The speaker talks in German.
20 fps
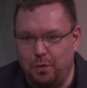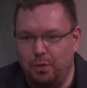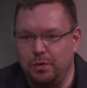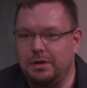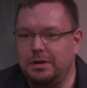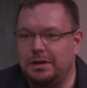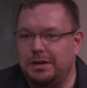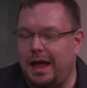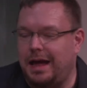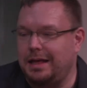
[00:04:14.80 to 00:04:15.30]

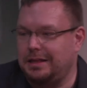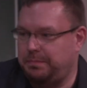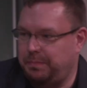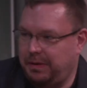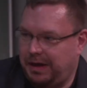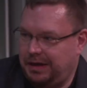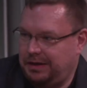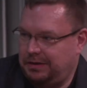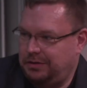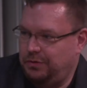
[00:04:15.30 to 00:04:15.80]

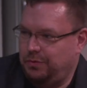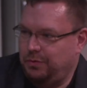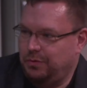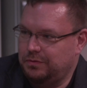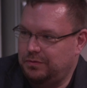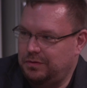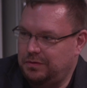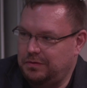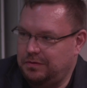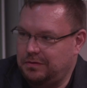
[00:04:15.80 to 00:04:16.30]
Ungleichberechtigung
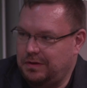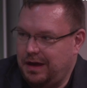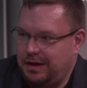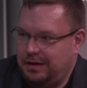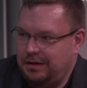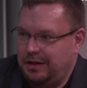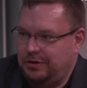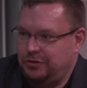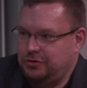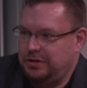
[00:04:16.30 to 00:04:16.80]

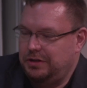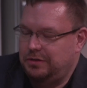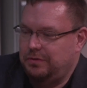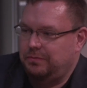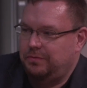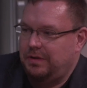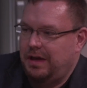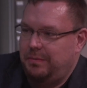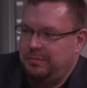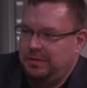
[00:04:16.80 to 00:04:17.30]
sozusagen entsteht.
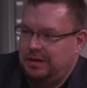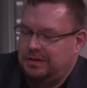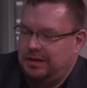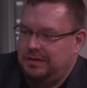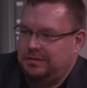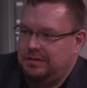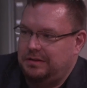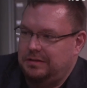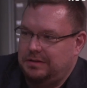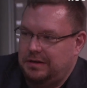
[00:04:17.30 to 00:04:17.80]
Und wir haben ja
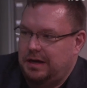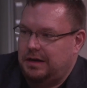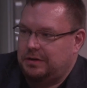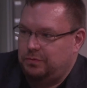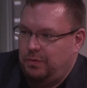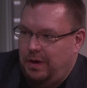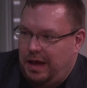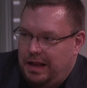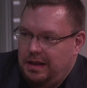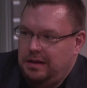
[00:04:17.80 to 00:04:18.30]
tatsächlich
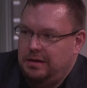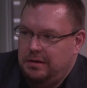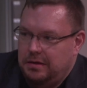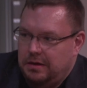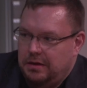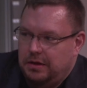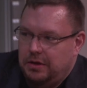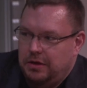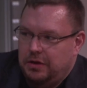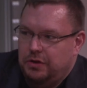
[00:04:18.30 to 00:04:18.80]
aktuell
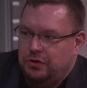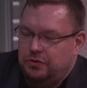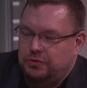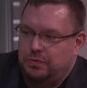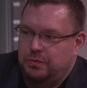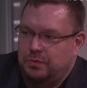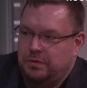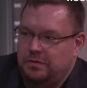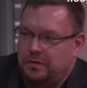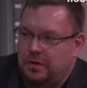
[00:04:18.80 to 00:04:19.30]

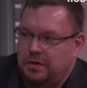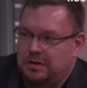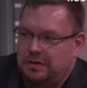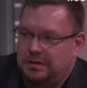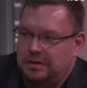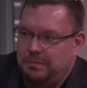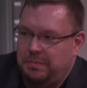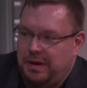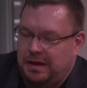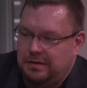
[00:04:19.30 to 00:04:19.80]
schon solche
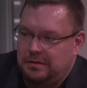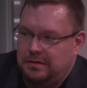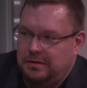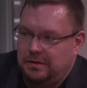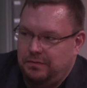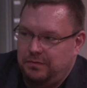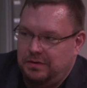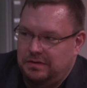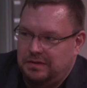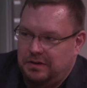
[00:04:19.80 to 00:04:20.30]
Debatten
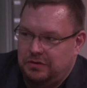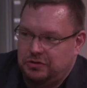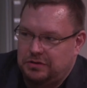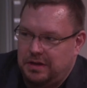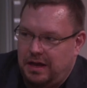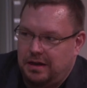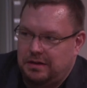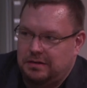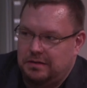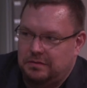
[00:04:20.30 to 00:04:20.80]
irgendwie sehr
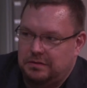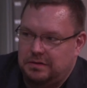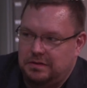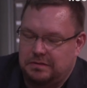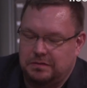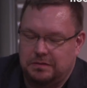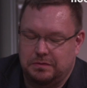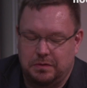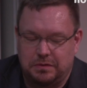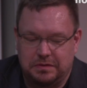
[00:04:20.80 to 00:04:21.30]
stark, also
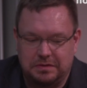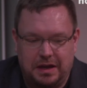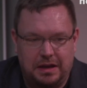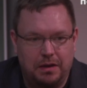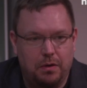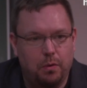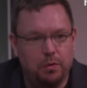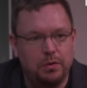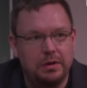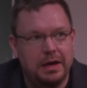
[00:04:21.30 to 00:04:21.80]
dass
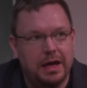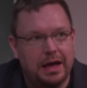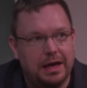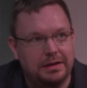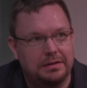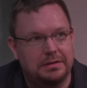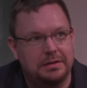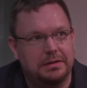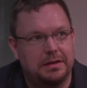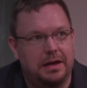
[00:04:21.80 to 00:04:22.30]
soziale
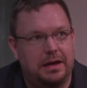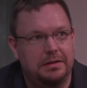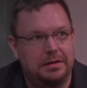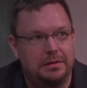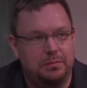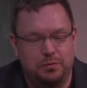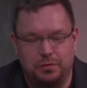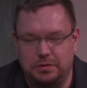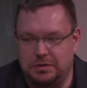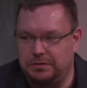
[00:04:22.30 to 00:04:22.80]
Ungerechtigkeit
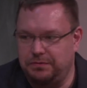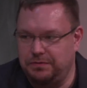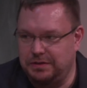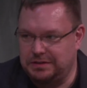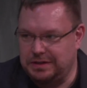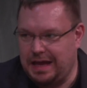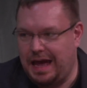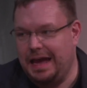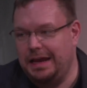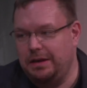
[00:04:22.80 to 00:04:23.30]
eben durch die
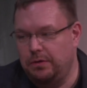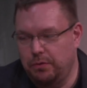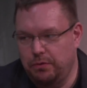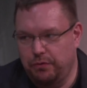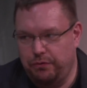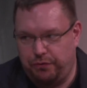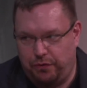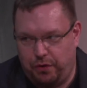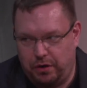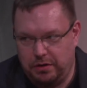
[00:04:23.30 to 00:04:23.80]
Verteilung
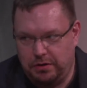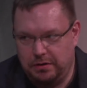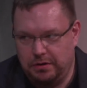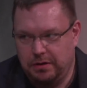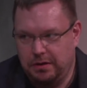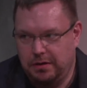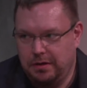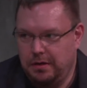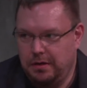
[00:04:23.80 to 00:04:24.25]
von